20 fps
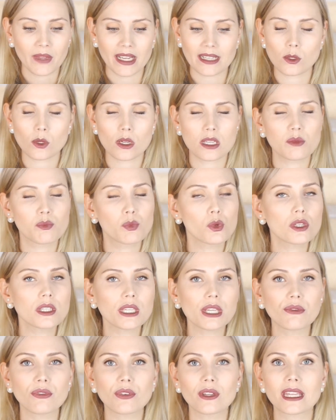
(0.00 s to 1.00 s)
Also das
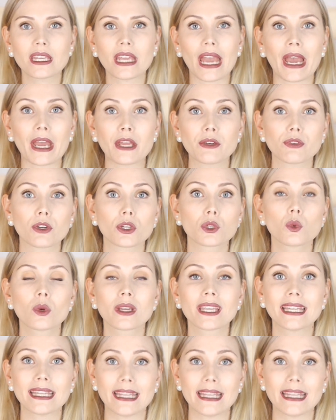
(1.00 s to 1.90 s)
Bürstchen finde ich einfach nur